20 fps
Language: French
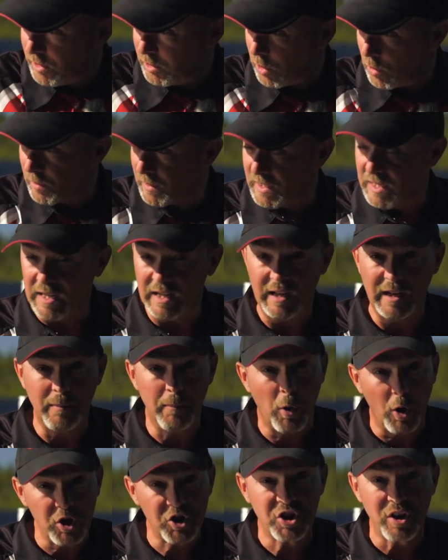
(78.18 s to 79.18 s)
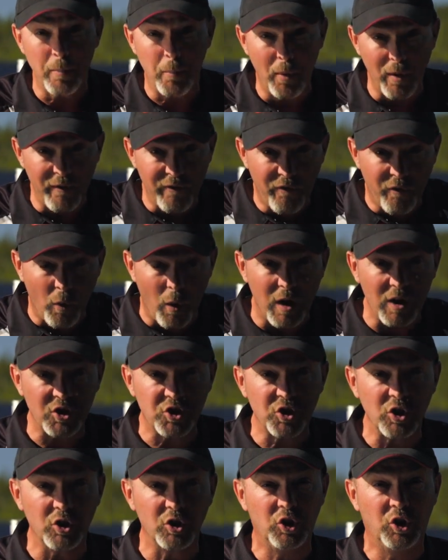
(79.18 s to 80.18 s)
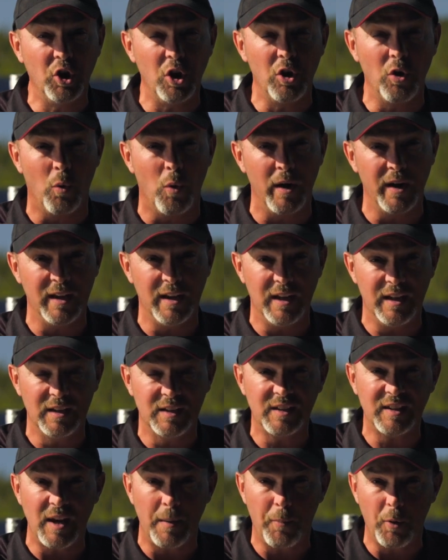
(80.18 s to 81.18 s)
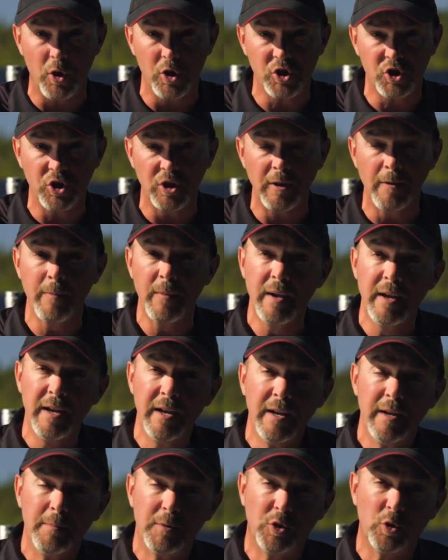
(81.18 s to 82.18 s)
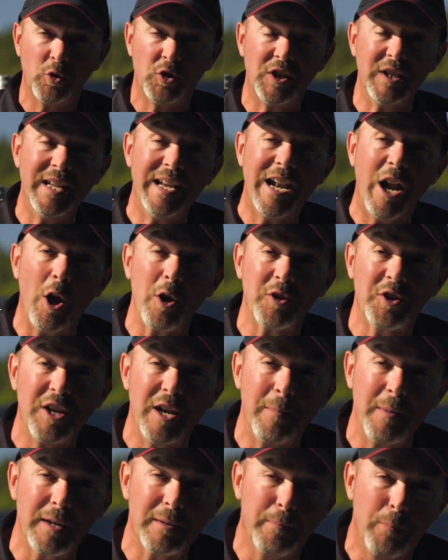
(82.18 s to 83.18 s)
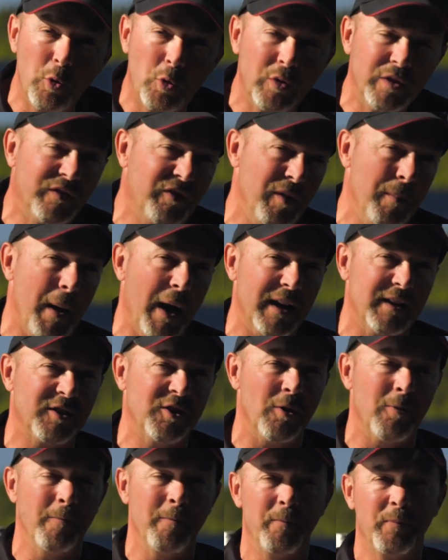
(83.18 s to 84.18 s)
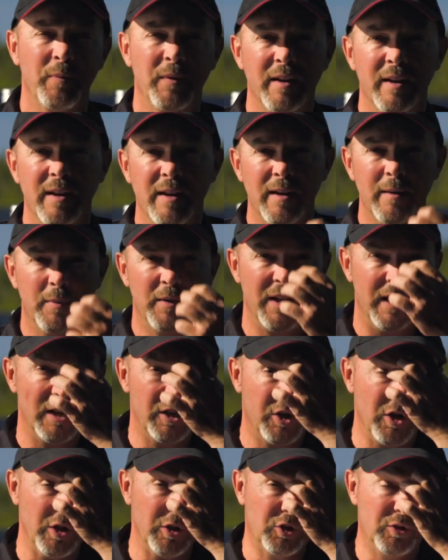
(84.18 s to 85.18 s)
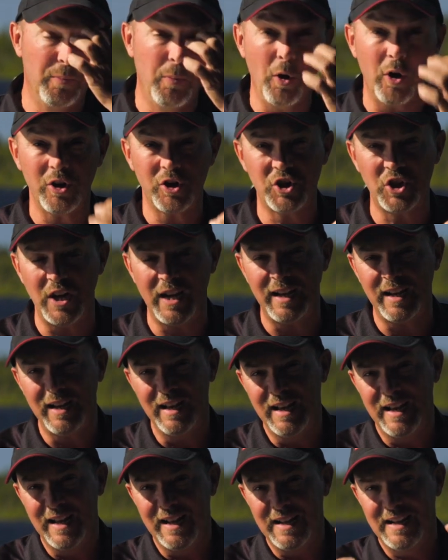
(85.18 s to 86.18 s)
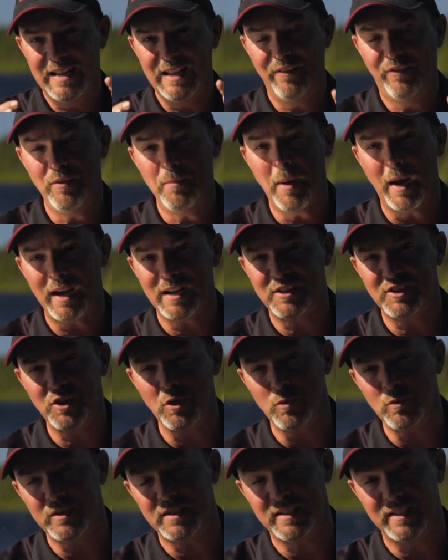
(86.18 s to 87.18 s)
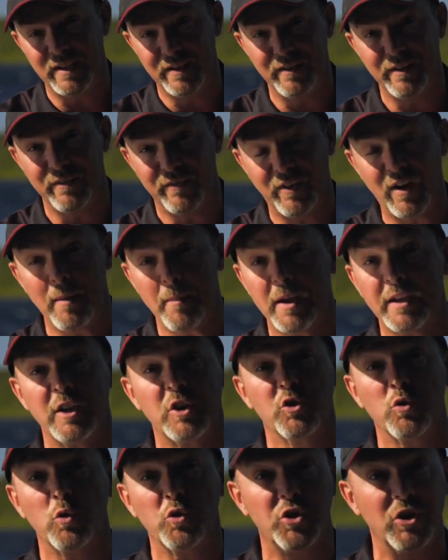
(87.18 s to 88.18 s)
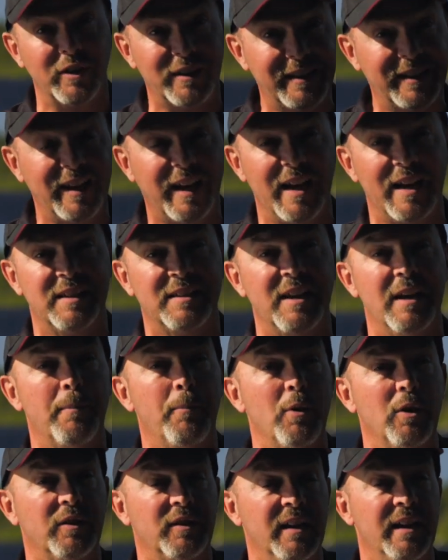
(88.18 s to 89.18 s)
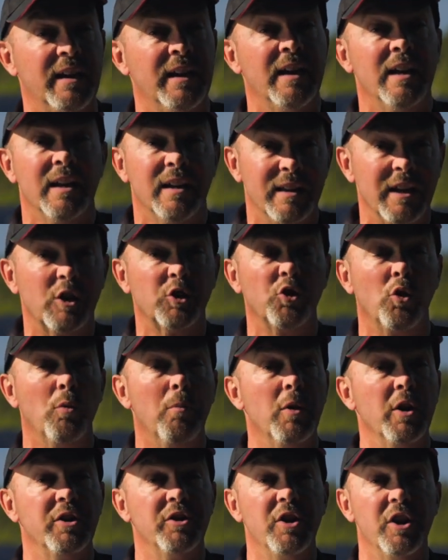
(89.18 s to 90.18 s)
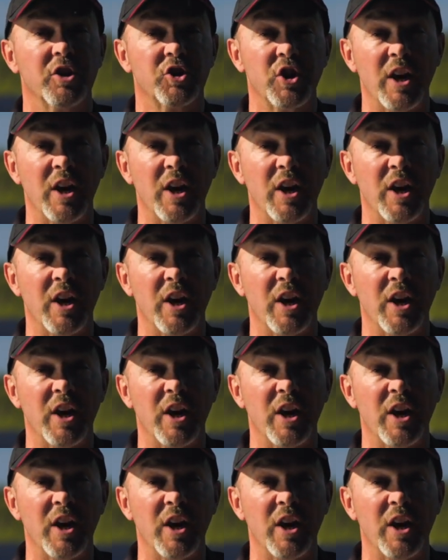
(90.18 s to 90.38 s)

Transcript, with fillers: Donc, les brochets peuvent voir ça de loin et s'approcher. C'est aussi des leurres qui émettent beaucoup de vibrations. Dans le cas du brochet, les vibrations, c'est vraiment quelque chose de très important dans son mode de